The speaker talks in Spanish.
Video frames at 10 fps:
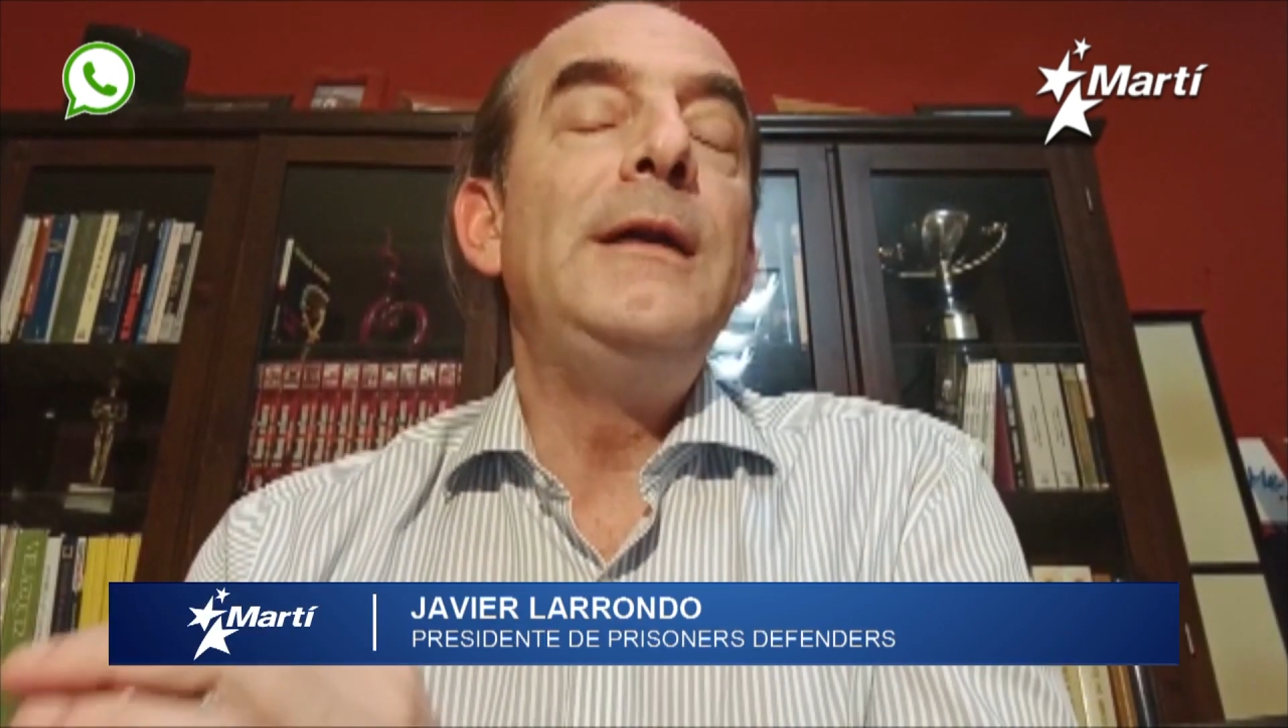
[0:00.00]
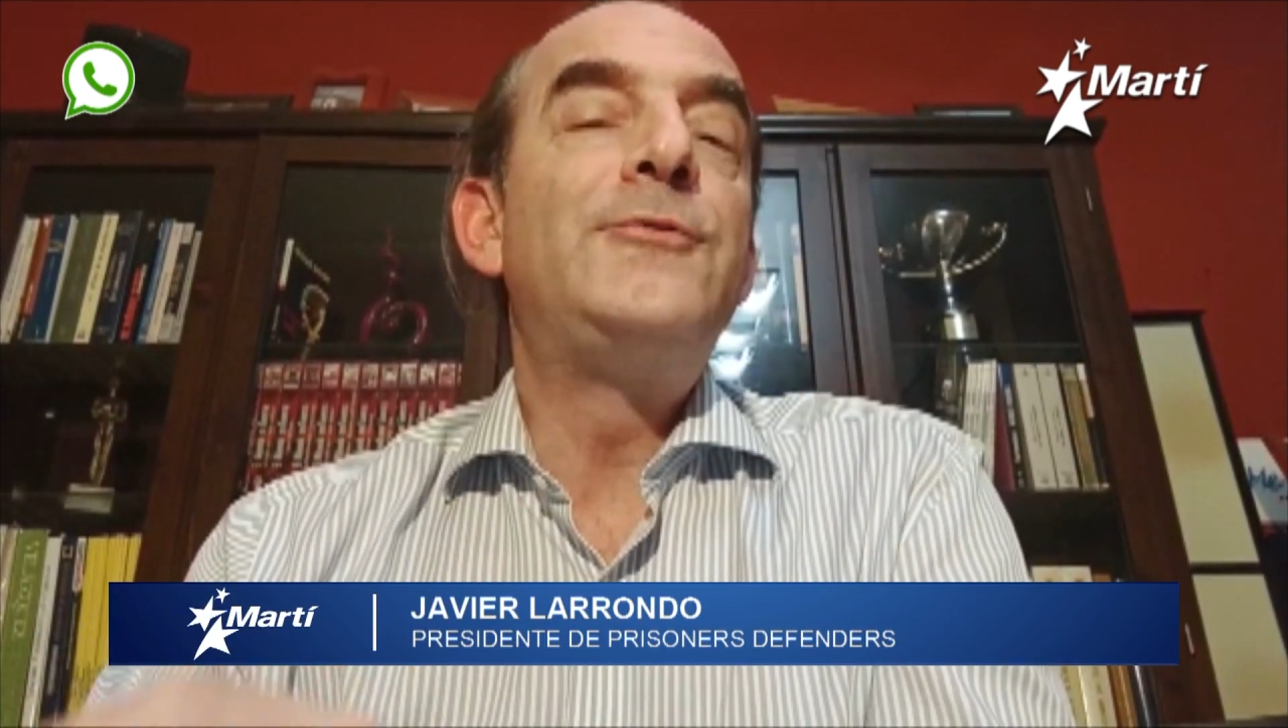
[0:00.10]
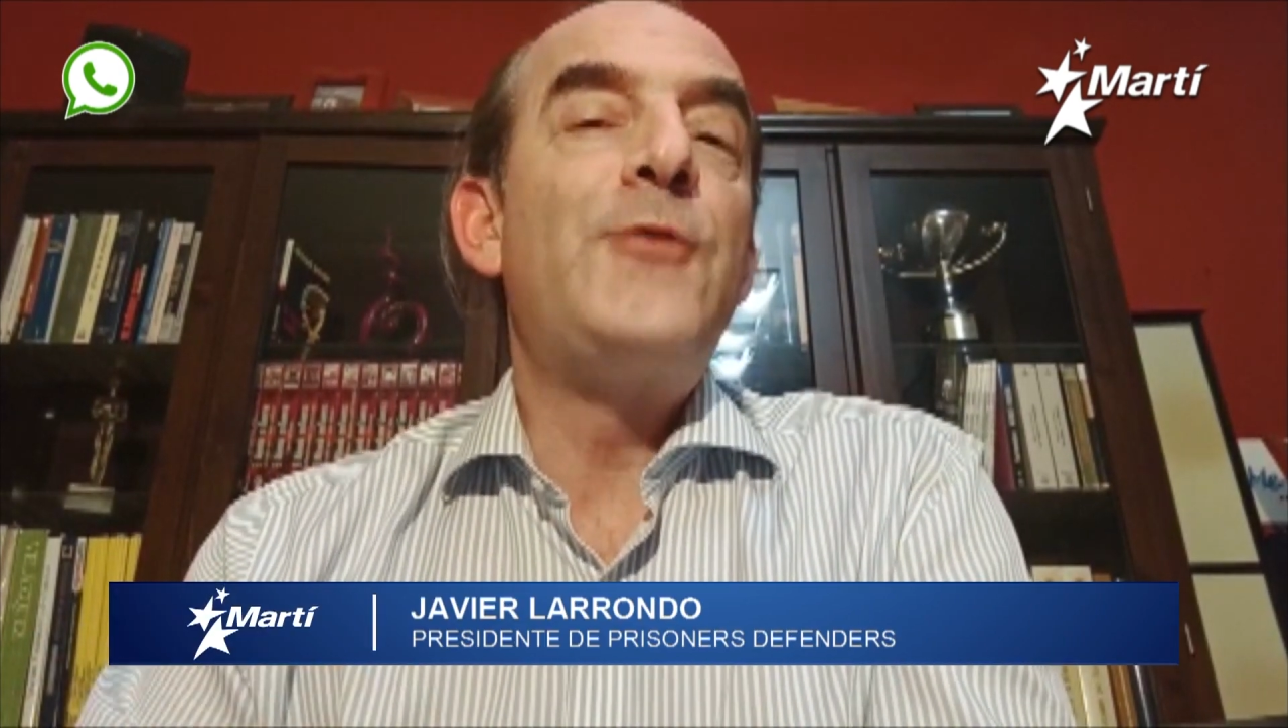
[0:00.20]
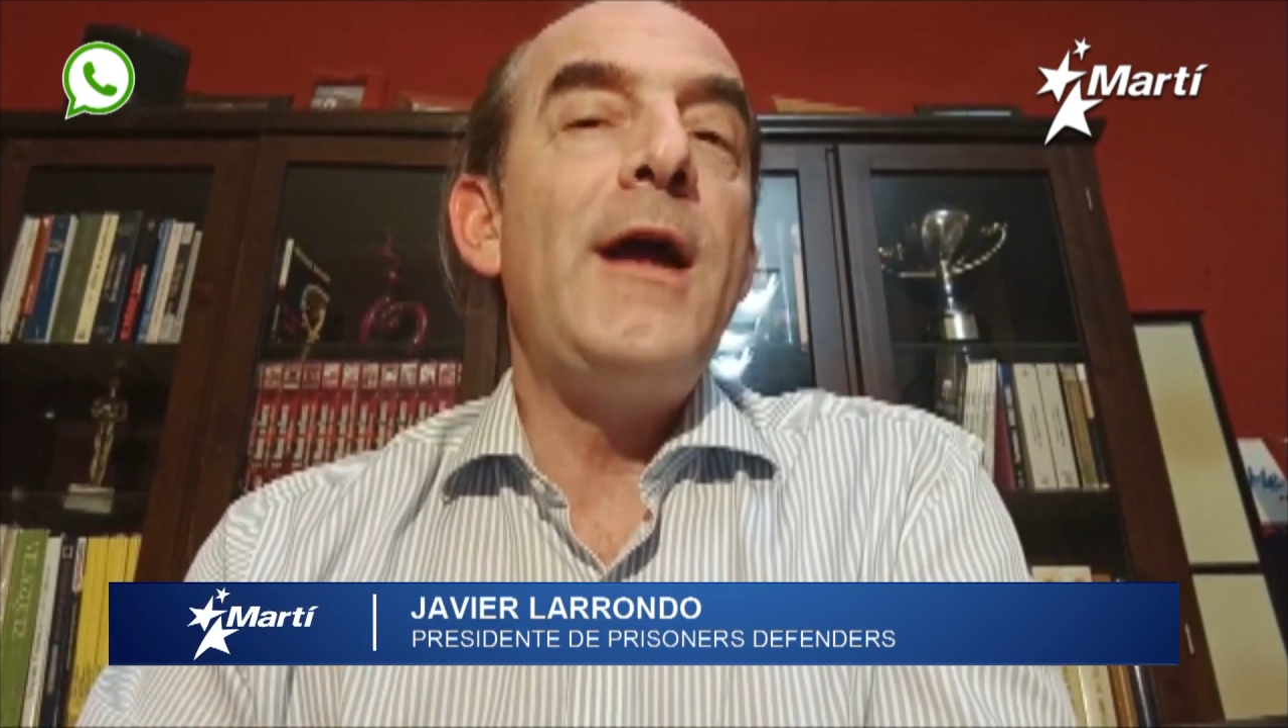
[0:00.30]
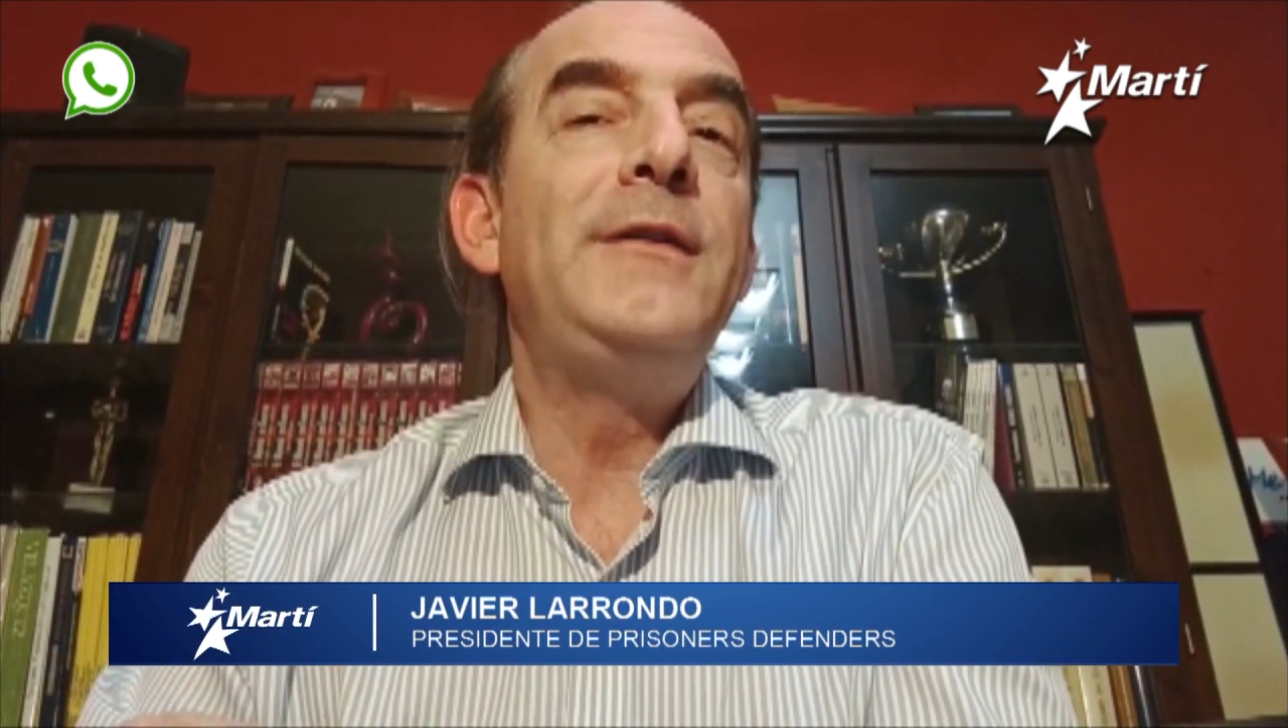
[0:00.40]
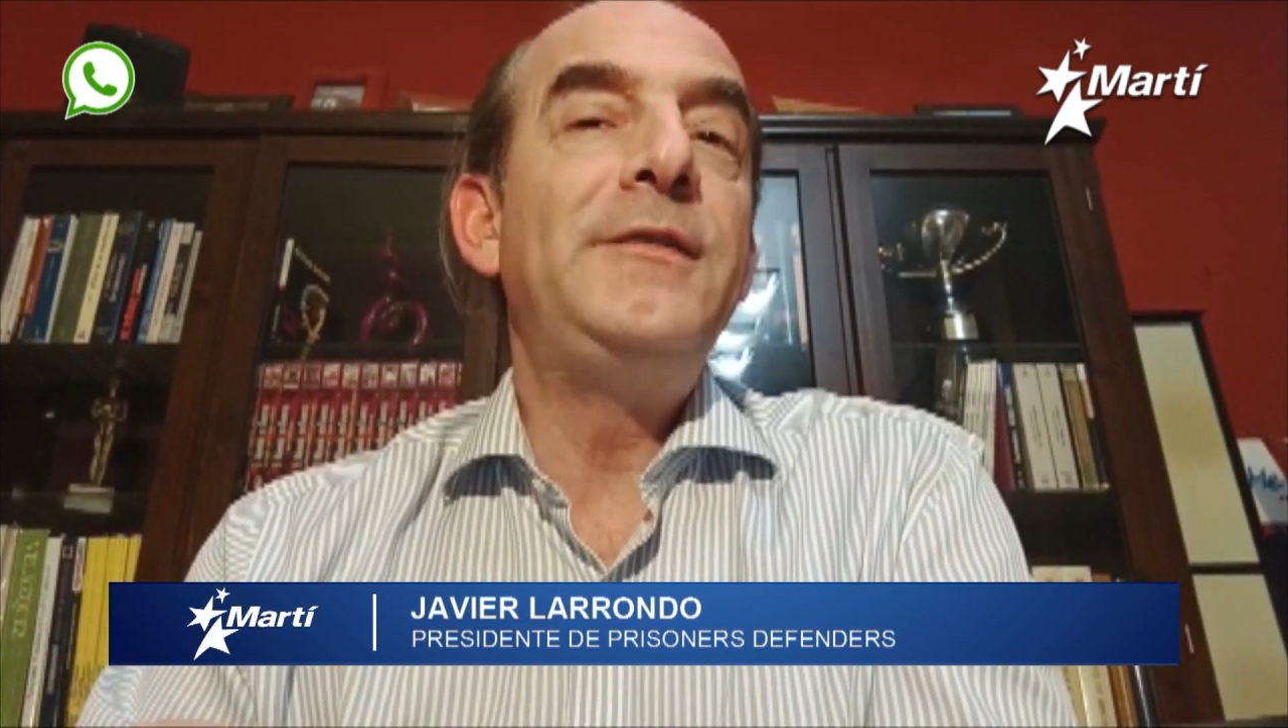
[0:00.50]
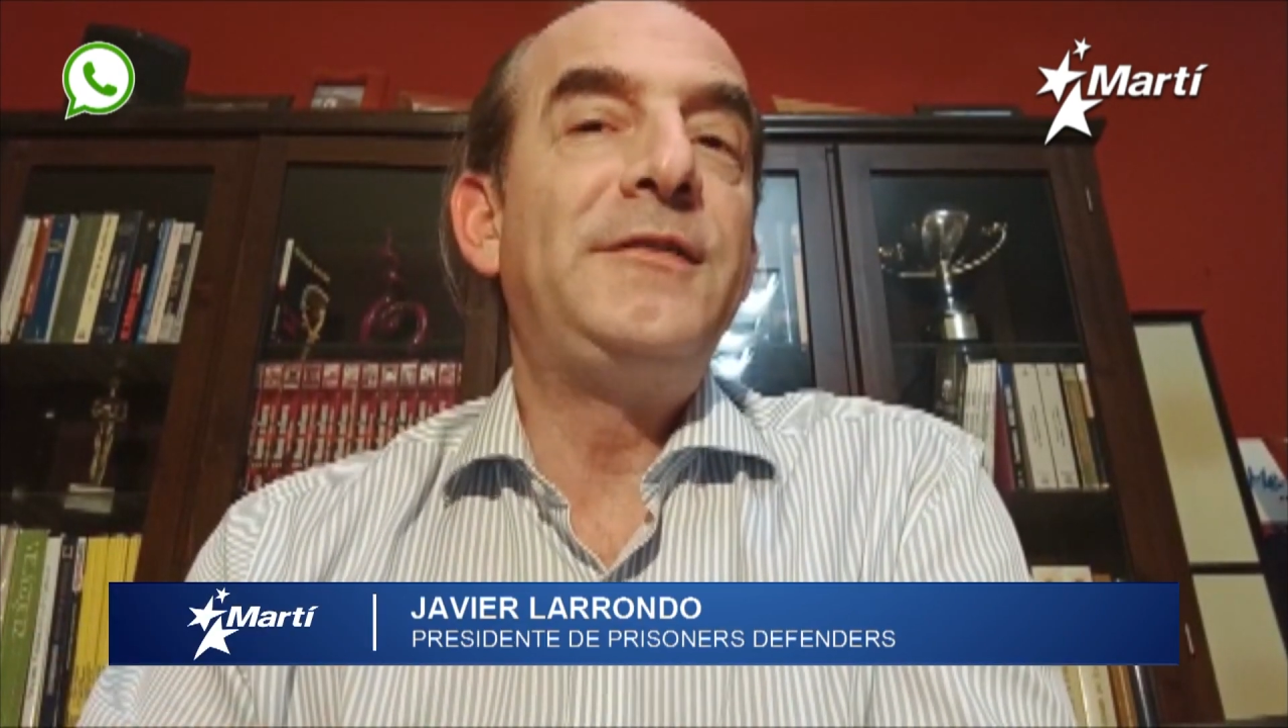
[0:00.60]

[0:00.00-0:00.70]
el Trade